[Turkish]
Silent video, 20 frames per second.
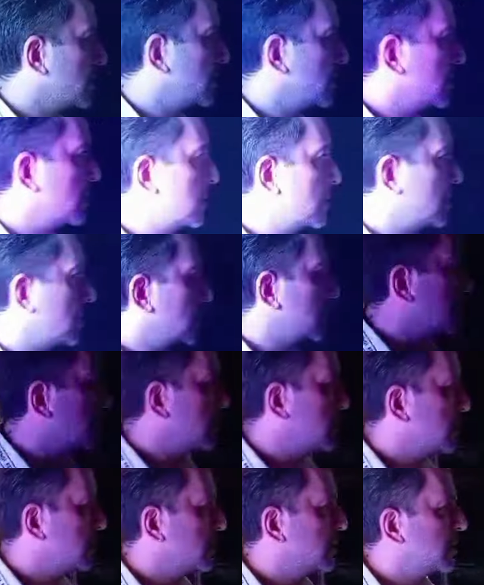Bey çok güzel
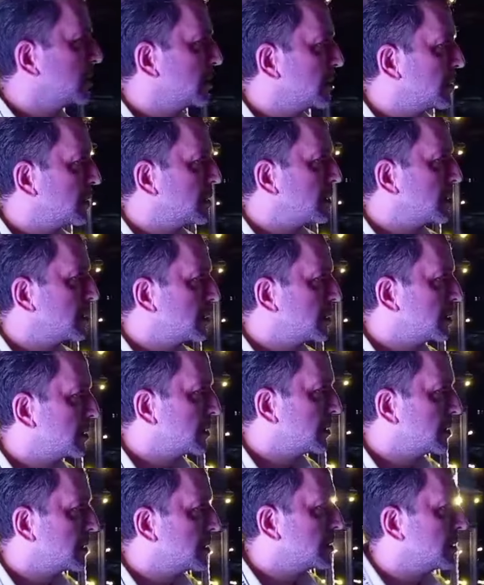bir performans
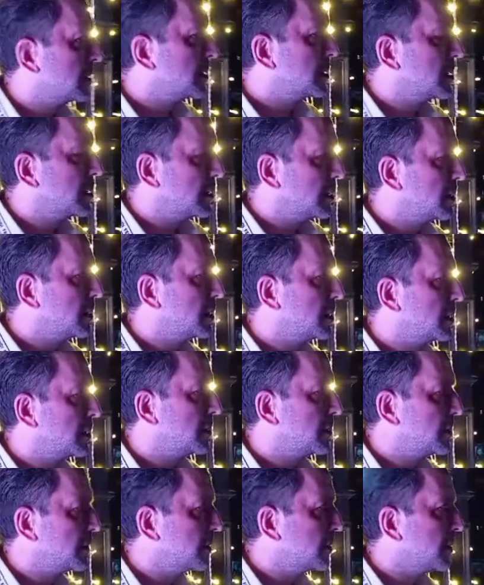imza attınız. Evet.
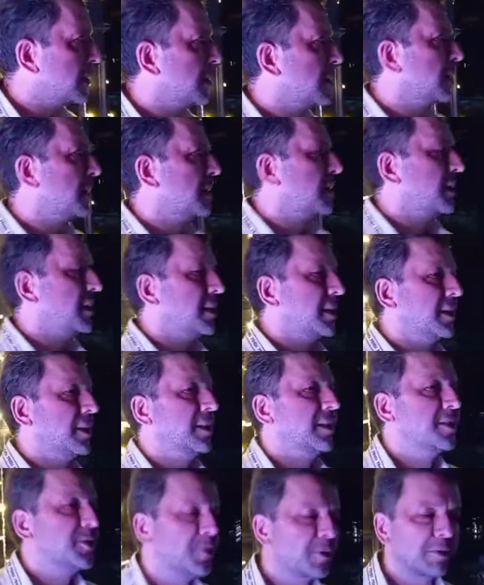Düşüncelerinizi alabilir
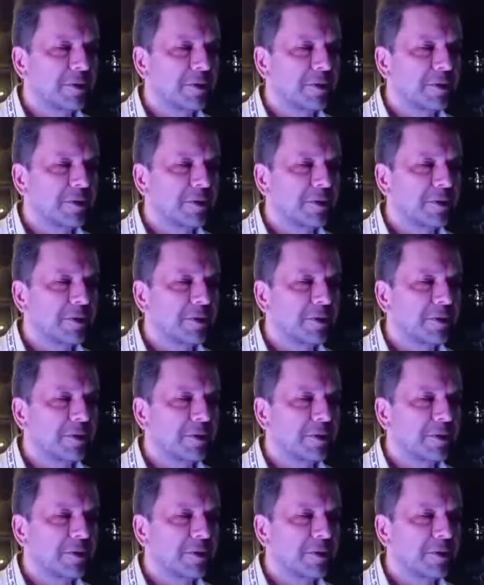miyiz?